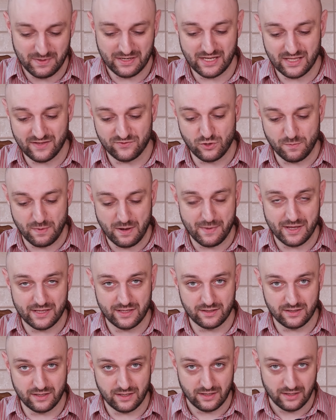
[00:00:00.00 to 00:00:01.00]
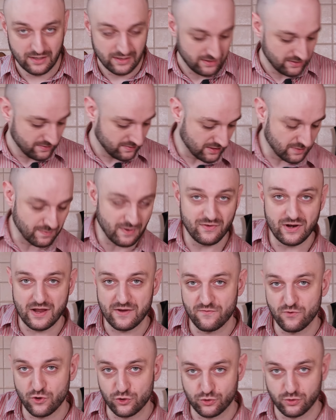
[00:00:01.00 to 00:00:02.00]
Теперь, когда все помадлено,
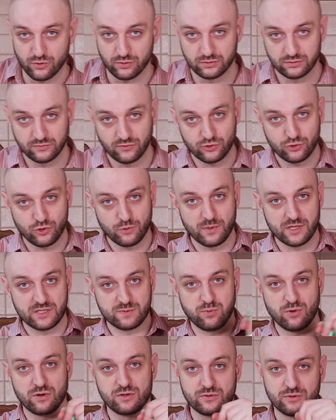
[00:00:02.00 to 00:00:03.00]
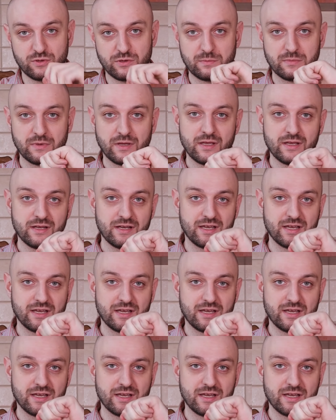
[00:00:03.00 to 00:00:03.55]
добавляем водку. Водку мы используем